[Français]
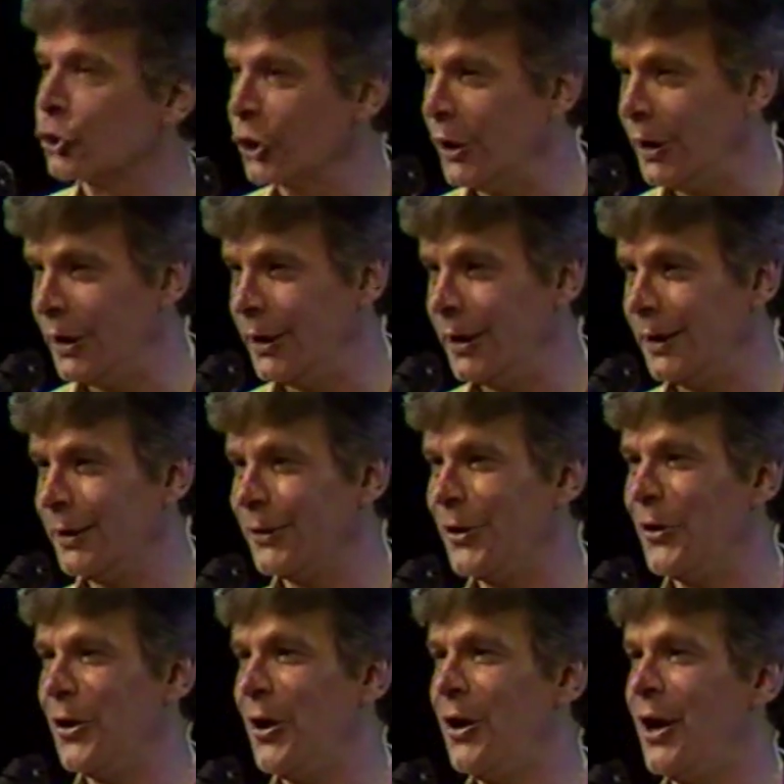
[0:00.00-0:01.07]
j'ai
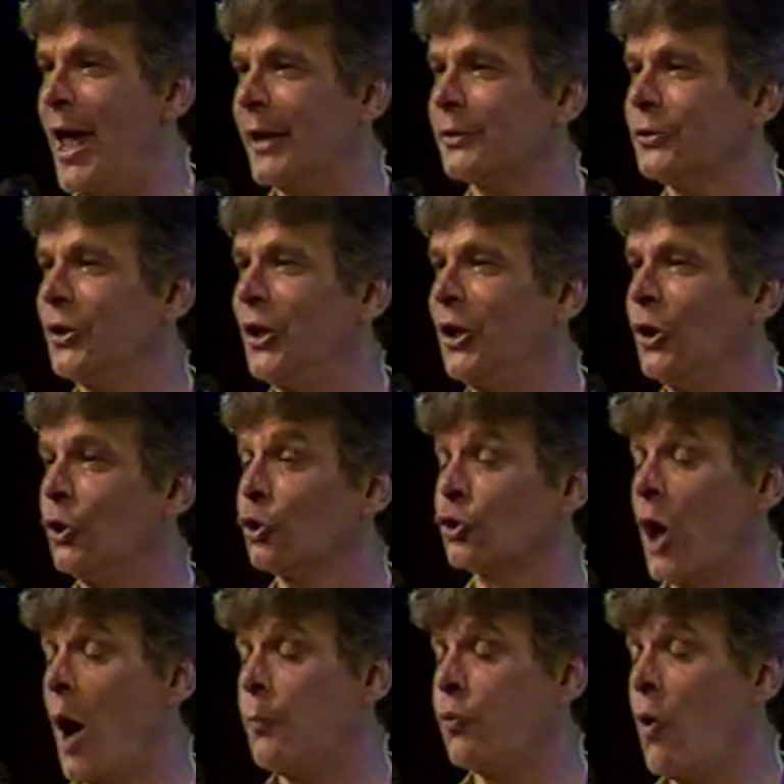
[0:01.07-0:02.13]
de l'acné,
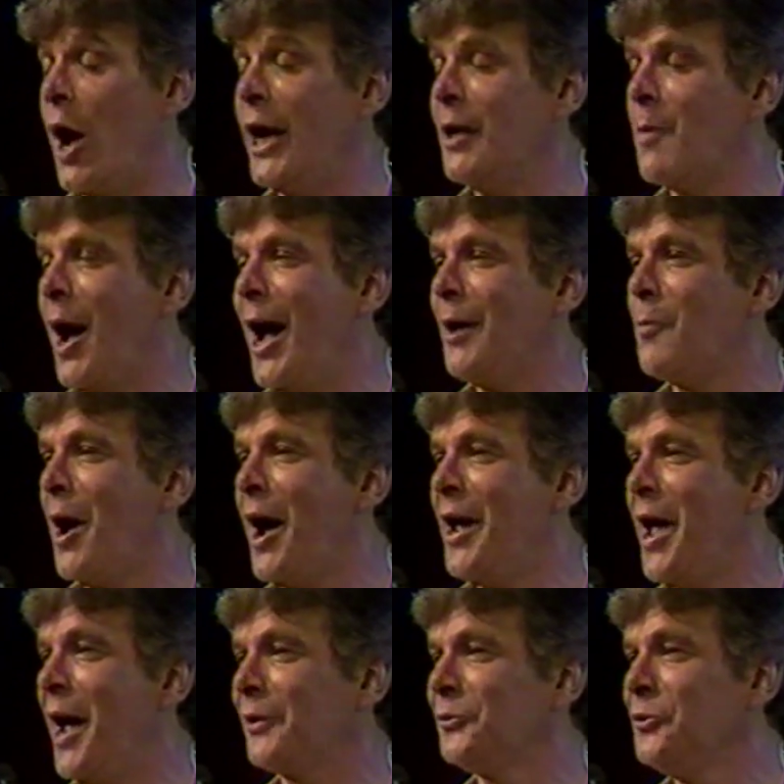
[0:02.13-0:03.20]
j'emploie bye
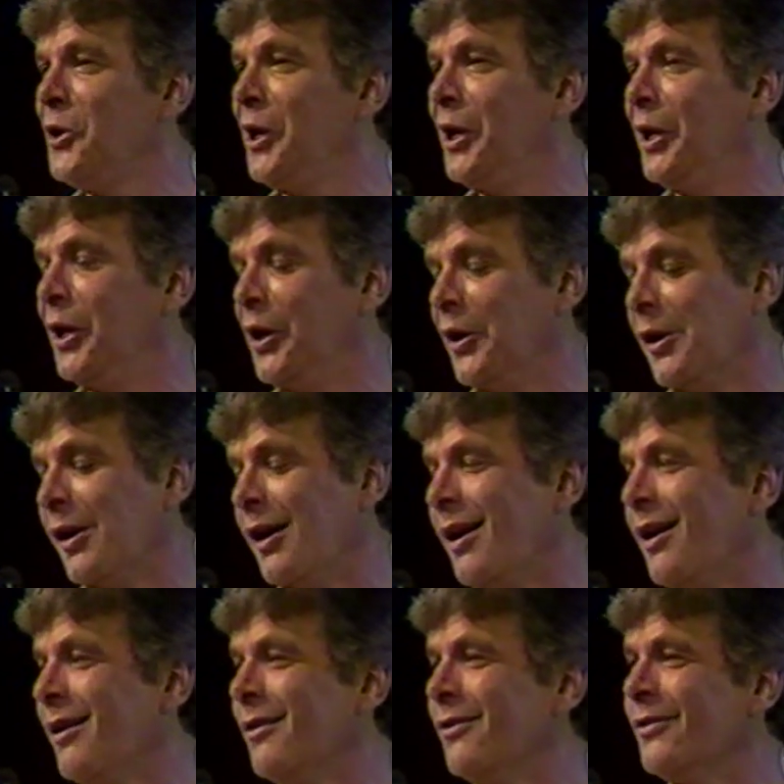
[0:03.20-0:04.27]
bye acné.
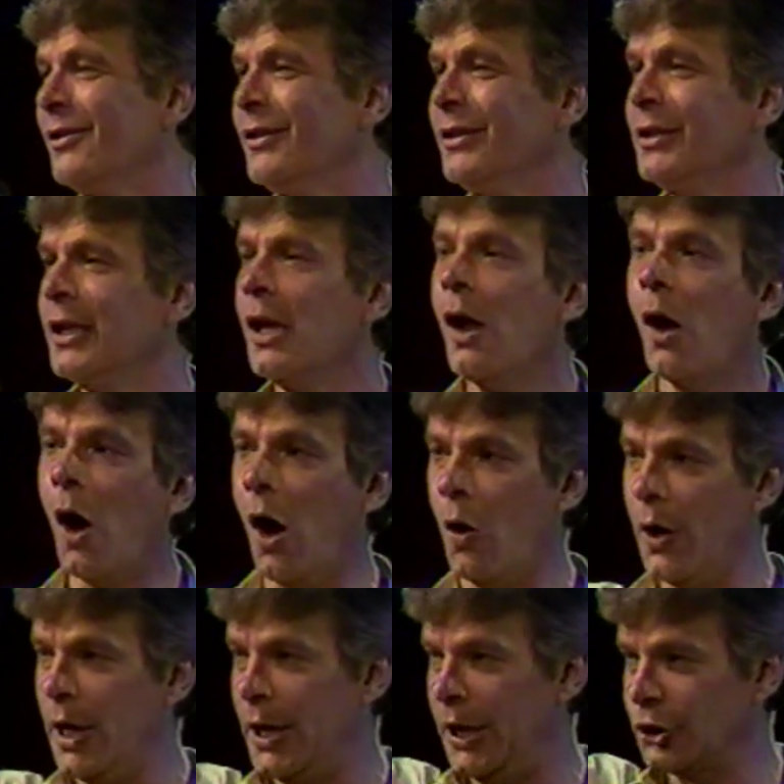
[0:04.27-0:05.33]
Oh oui.
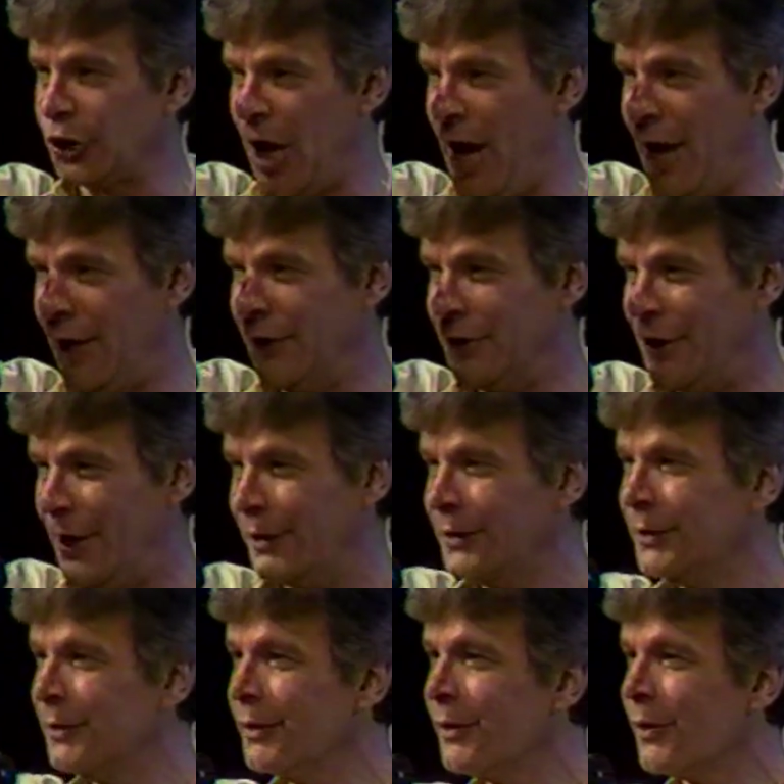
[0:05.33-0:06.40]
Oh oui, les jeunes,
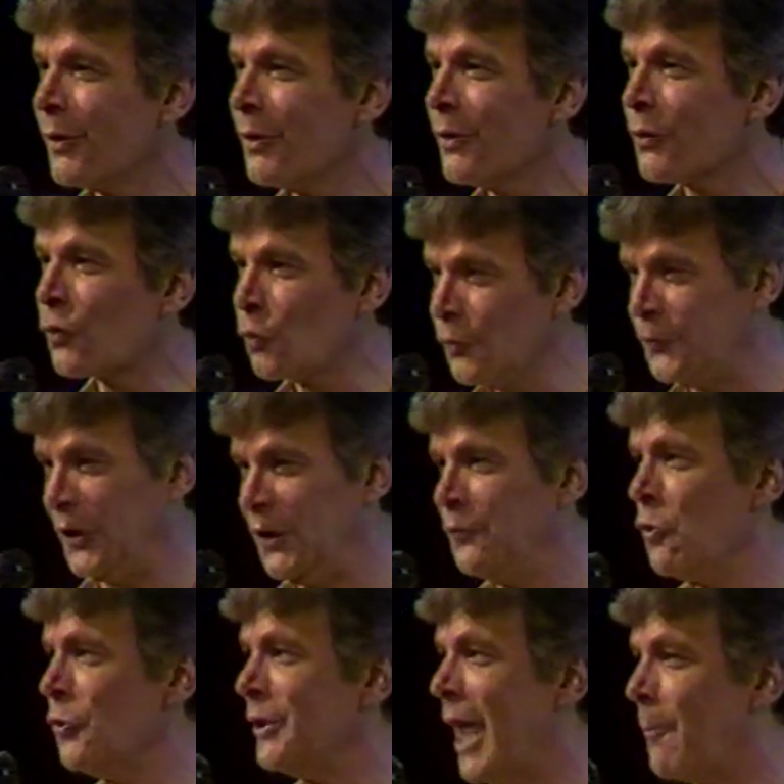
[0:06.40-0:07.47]

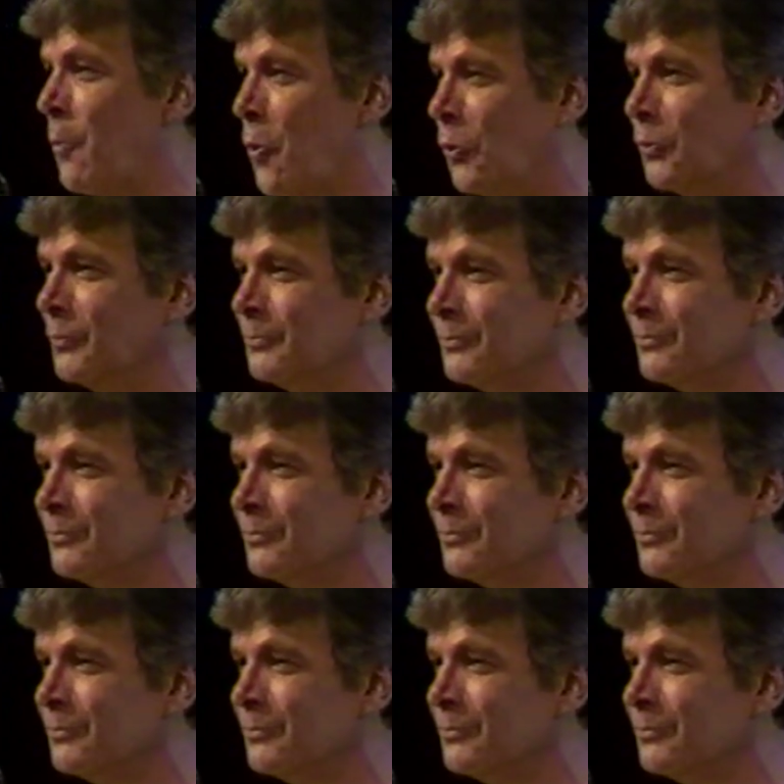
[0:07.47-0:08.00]
souffrez-vous de la peau